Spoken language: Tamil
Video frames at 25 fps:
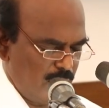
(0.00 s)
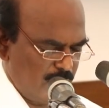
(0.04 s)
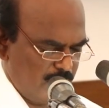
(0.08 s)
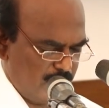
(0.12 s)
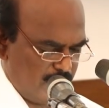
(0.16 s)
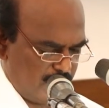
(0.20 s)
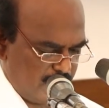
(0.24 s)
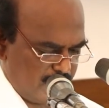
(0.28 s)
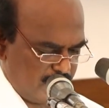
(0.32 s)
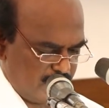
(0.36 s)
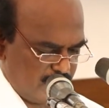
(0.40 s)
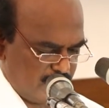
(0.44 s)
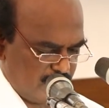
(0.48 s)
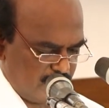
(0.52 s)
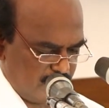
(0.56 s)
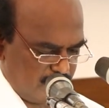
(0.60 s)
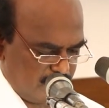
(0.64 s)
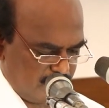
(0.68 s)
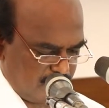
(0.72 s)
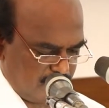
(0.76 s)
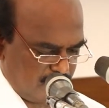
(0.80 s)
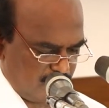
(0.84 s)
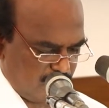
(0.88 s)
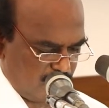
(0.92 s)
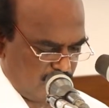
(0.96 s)
நாளுக்கென்று
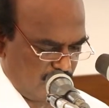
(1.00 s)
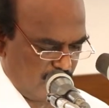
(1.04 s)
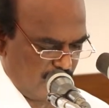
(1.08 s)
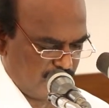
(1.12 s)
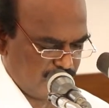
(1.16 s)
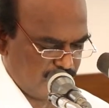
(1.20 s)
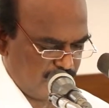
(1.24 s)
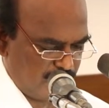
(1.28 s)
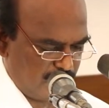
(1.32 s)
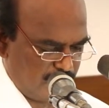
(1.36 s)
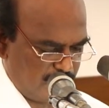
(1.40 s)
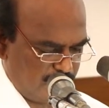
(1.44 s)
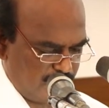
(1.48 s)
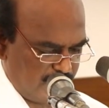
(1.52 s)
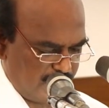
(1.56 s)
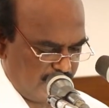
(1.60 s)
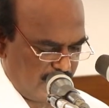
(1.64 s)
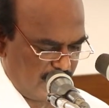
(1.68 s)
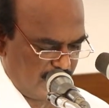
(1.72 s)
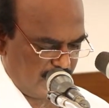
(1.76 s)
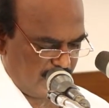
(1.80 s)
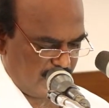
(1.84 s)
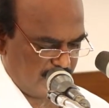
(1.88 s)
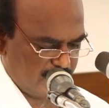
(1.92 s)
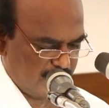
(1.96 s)

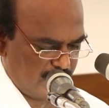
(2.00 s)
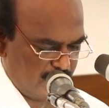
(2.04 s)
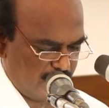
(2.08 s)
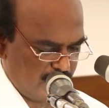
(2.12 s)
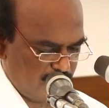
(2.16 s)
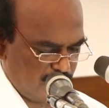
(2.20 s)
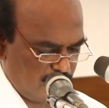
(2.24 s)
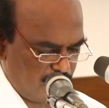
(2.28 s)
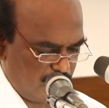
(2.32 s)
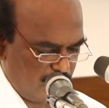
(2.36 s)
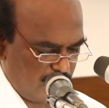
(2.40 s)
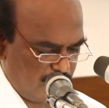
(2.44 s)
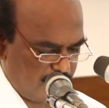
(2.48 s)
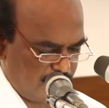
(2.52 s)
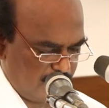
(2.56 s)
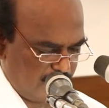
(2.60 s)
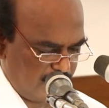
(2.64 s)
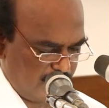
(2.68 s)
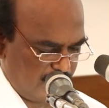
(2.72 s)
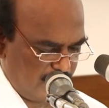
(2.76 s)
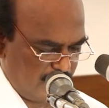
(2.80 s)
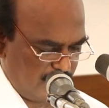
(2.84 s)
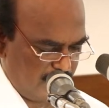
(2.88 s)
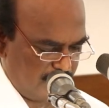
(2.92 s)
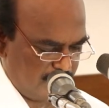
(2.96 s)
வாசிக்கும்படியாக தெரிந்து
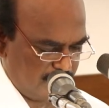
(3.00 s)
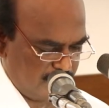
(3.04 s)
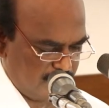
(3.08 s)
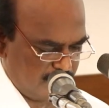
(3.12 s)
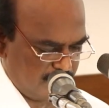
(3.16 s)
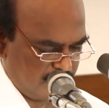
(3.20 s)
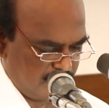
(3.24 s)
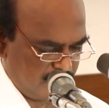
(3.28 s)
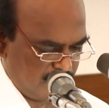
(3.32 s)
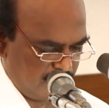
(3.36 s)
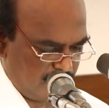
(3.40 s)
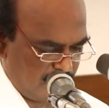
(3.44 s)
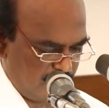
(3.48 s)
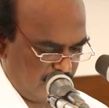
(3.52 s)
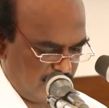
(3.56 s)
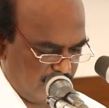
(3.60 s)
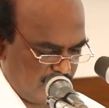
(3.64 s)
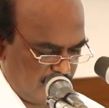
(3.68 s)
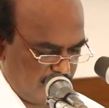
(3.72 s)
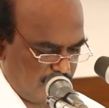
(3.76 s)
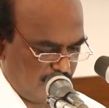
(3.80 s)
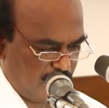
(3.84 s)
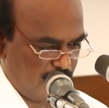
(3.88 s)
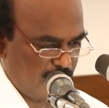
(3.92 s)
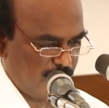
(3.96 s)
கொள்ளப்பட்ட
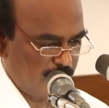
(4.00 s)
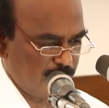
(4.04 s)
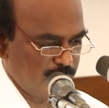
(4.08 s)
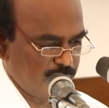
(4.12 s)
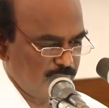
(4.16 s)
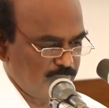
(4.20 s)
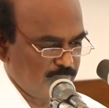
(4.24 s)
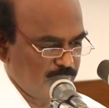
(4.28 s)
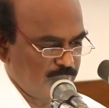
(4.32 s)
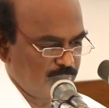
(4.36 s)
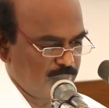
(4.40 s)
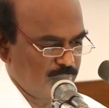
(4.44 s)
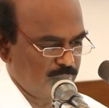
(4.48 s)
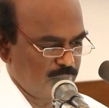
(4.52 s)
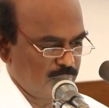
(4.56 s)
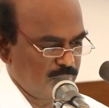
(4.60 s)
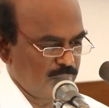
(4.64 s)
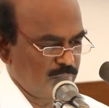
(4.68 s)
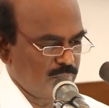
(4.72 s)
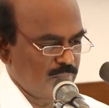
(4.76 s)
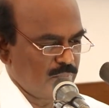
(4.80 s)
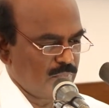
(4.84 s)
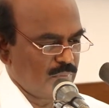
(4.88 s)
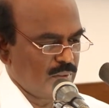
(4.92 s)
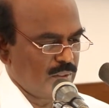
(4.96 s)
வேத பாடம்
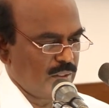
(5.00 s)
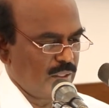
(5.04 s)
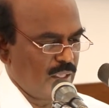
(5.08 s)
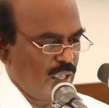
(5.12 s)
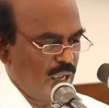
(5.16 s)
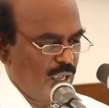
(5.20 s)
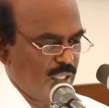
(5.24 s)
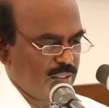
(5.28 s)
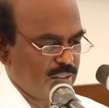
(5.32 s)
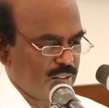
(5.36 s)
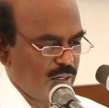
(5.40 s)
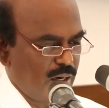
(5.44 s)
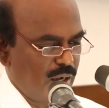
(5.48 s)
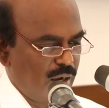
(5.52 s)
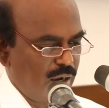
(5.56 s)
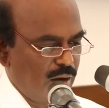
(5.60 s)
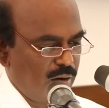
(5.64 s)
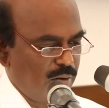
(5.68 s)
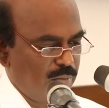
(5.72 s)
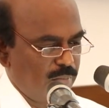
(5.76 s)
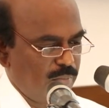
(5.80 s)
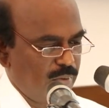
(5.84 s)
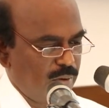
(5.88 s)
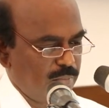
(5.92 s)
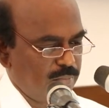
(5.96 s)

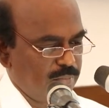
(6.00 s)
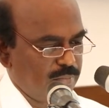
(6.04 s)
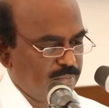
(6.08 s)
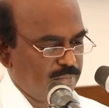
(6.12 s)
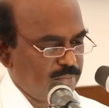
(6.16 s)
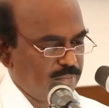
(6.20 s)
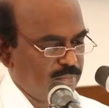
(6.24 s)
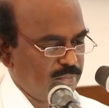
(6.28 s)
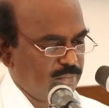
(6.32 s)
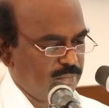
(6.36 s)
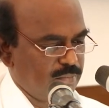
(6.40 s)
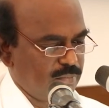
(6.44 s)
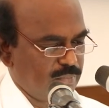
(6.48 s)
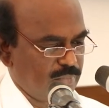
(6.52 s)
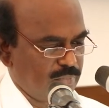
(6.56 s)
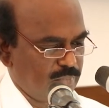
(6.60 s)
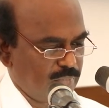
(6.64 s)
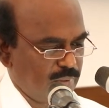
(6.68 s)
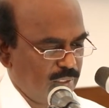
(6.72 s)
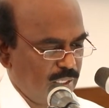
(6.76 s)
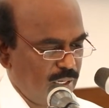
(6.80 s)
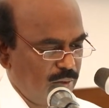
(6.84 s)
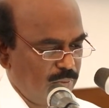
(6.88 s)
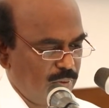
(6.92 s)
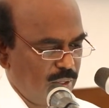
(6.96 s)
யாத்ராகமம்
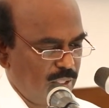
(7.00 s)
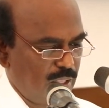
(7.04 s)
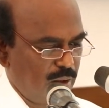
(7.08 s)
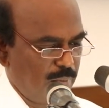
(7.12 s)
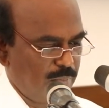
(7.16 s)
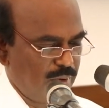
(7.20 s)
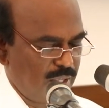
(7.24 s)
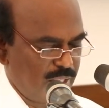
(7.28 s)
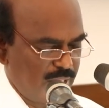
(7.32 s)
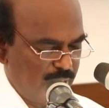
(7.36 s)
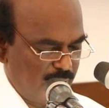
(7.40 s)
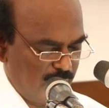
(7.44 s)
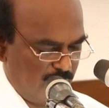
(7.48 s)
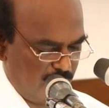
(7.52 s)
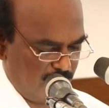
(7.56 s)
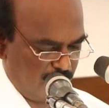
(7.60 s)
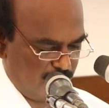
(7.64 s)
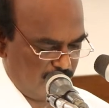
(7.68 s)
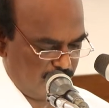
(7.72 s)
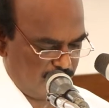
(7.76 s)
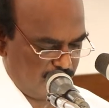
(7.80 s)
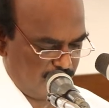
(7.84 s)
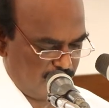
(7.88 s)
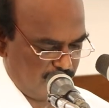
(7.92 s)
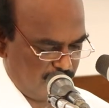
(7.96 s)
இருபதாம்
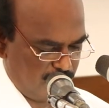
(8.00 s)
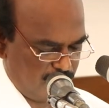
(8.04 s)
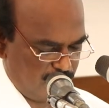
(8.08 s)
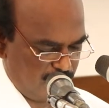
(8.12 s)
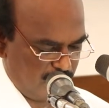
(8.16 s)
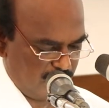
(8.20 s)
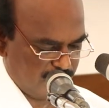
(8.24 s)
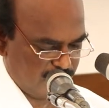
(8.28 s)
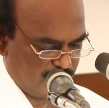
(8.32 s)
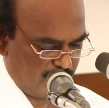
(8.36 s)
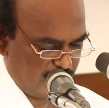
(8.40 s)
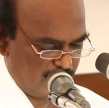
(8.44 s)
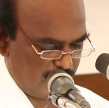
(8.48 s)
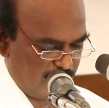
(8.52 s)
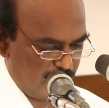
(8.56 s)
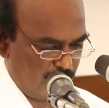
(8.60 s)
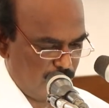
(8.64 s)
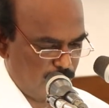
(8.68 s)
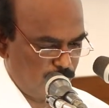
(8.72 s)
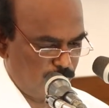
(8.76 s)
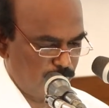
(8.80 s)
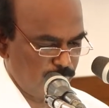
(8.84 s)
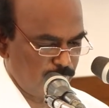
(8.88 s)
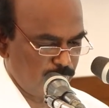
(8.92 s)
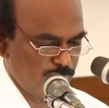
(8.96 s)
அதிகாரம்
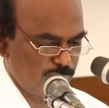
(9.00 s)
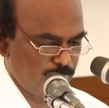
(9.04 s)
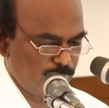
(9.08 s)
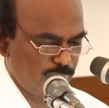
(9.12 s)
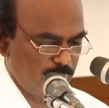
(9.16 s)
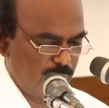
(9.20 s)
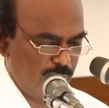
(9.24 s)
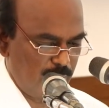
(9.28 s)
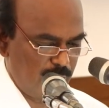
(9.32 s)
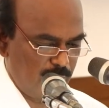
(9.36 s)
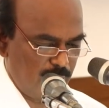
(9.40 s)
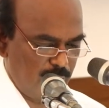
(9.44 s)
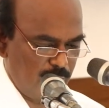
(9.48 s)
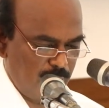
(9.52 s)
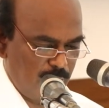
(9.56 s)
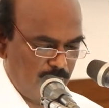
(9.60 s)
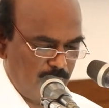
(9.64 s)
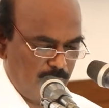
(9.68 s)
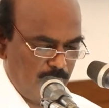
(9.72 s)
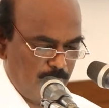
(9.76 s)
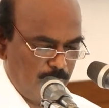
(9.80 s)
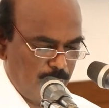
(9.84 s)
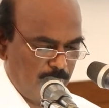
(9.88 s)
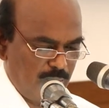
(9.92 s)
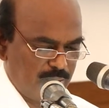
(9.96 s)
வசனங்கள் ஒன்று முதல்
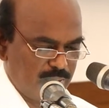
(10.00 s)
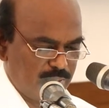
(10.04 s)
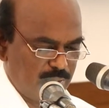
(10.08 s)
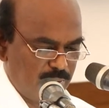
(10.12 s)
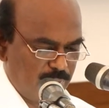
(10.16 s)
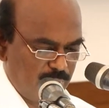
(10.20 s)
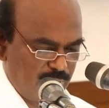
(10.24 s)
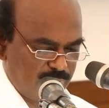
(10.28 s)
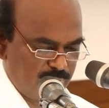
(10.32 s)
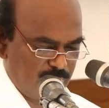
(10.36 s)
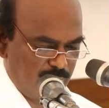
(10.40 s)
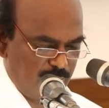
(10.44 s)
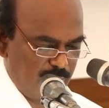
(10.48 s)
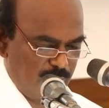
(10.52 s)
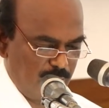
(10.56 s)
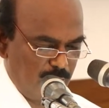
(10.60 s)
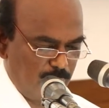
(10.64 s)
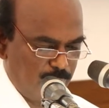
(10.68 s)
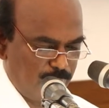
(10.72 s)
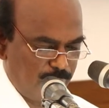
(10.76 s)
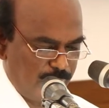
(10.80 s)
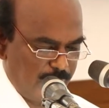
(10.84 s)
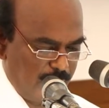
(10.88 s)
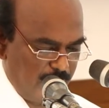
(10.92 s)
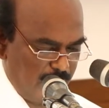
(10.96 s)
பத்து
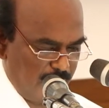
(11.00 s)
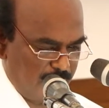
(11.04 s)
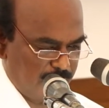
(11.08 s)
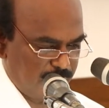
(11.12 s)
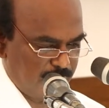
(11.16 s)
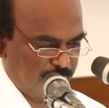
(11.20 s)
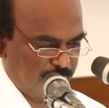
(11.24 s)
வசனங்கள் முடிய